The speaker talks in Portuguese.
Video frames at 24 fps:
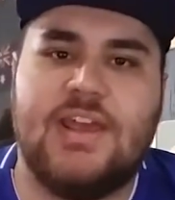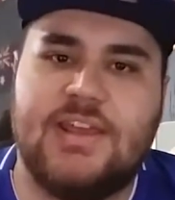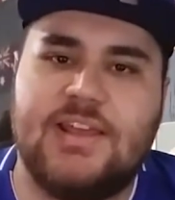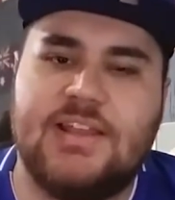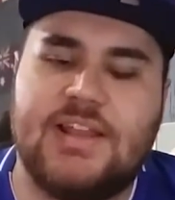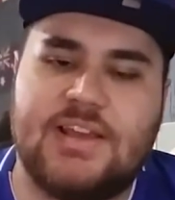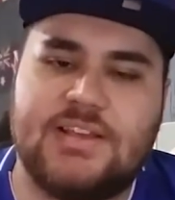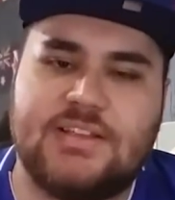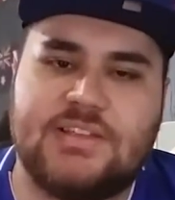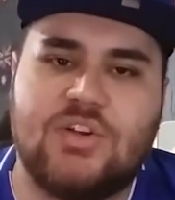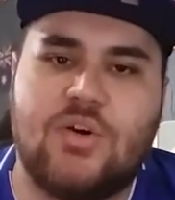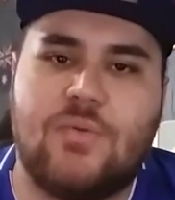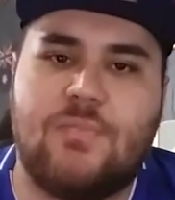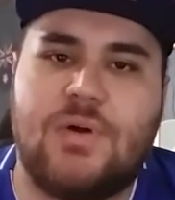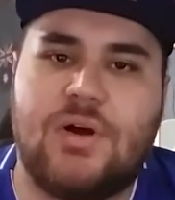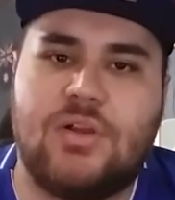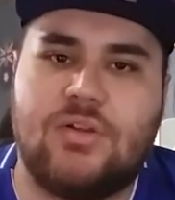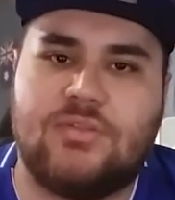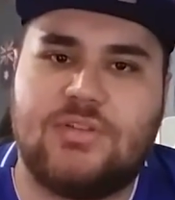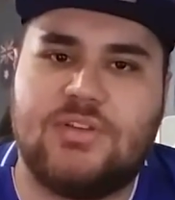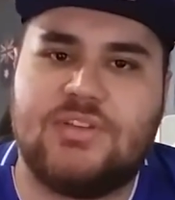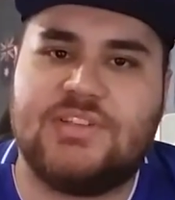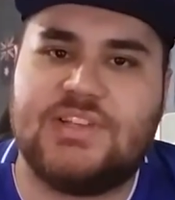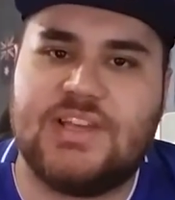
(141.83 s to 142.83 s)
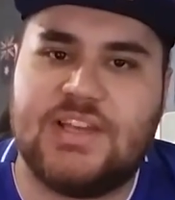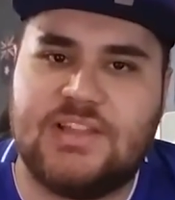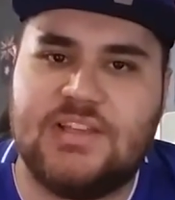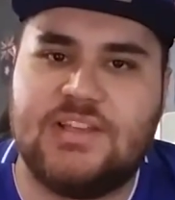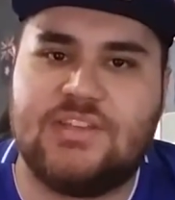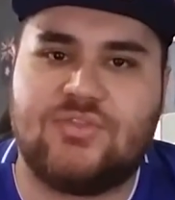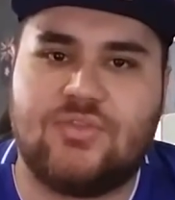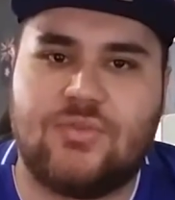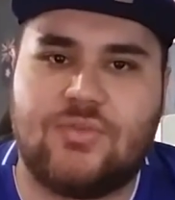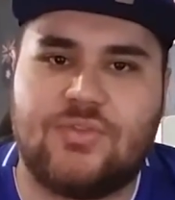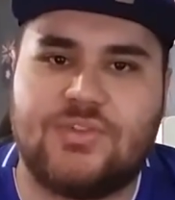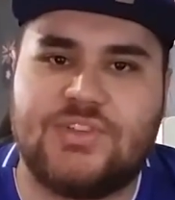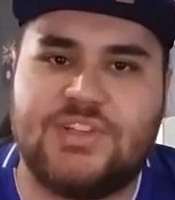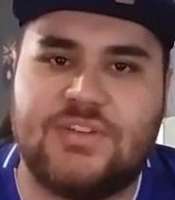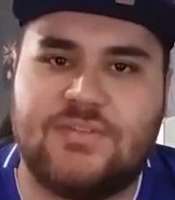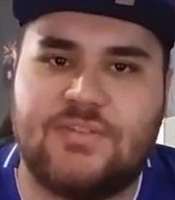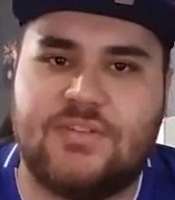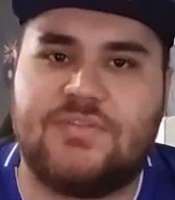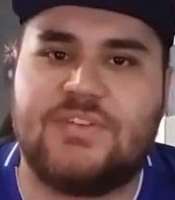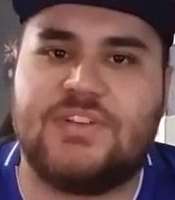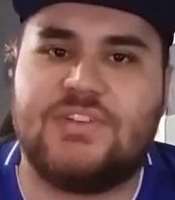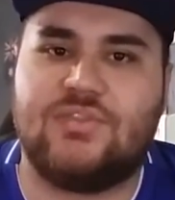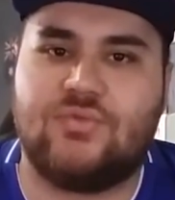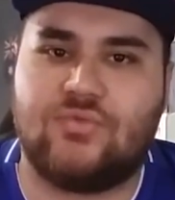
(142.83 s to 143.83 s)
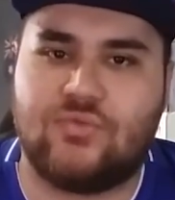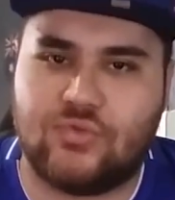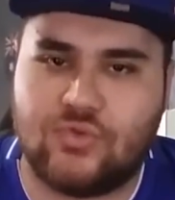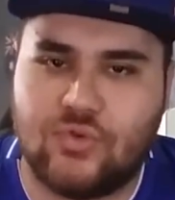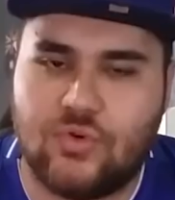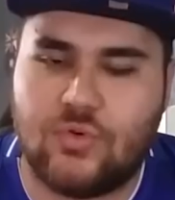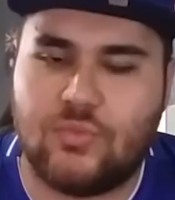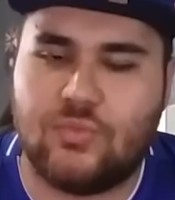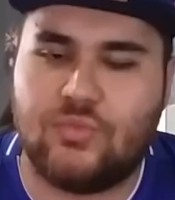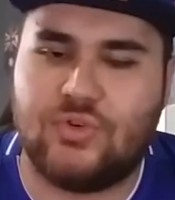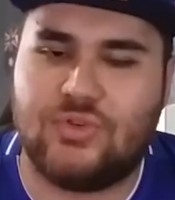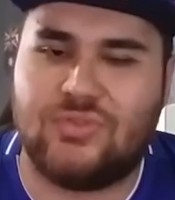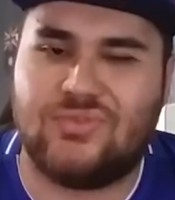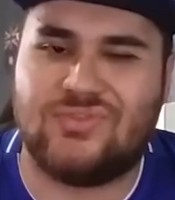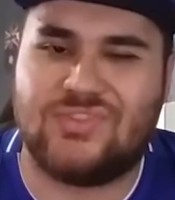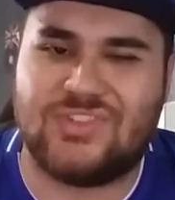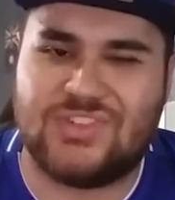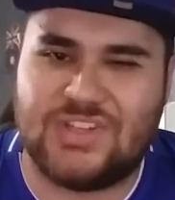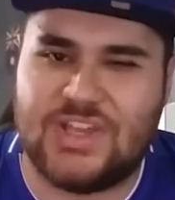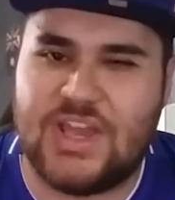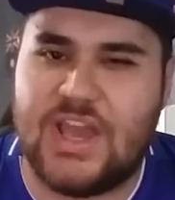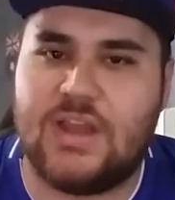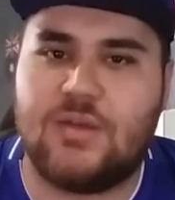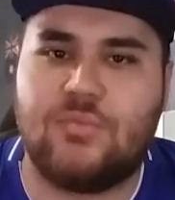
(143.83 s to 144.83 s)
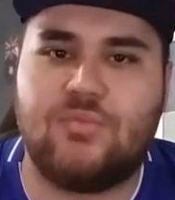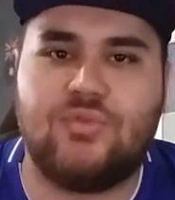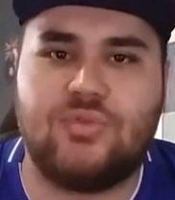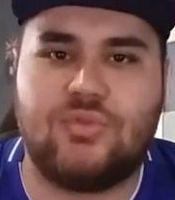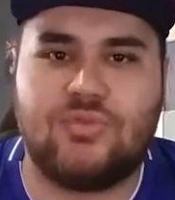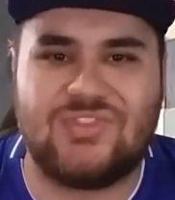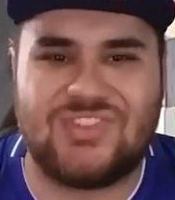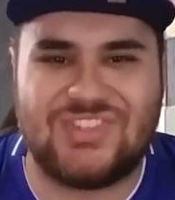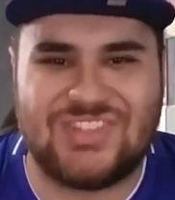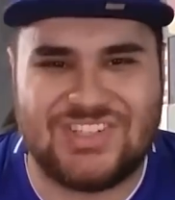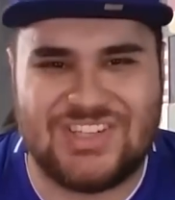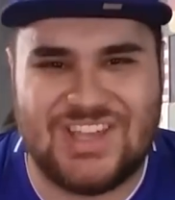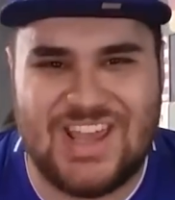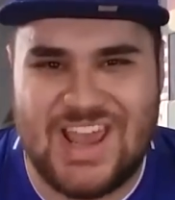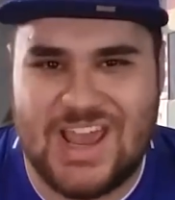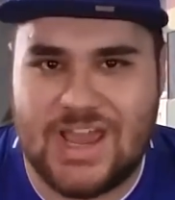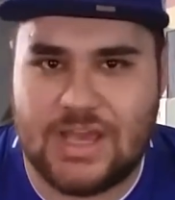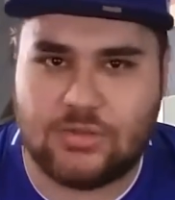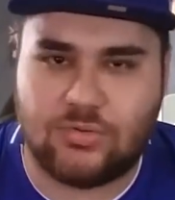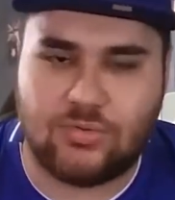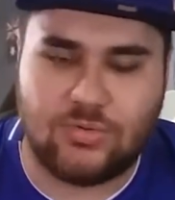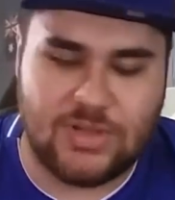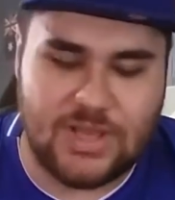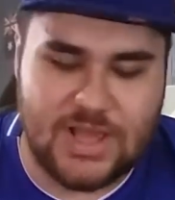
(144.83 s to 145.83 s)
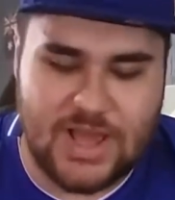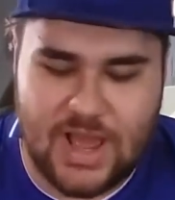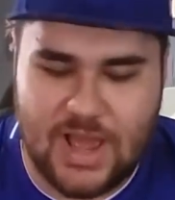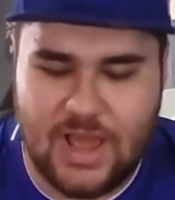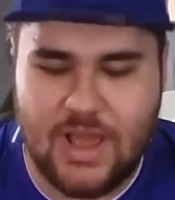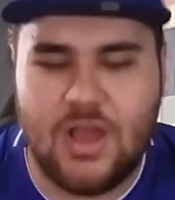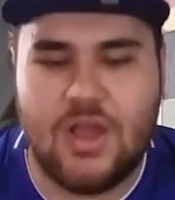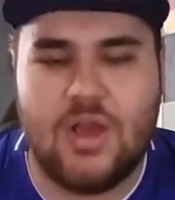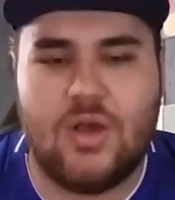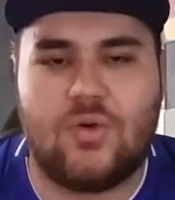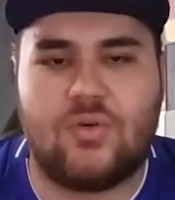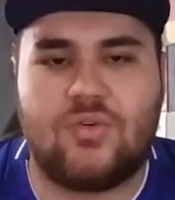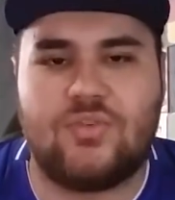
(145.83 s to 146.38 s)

E lá em São Paulo, eu tenho certeza que o Cruzeiro vai fazer um jogo muito sério, muito certo lá.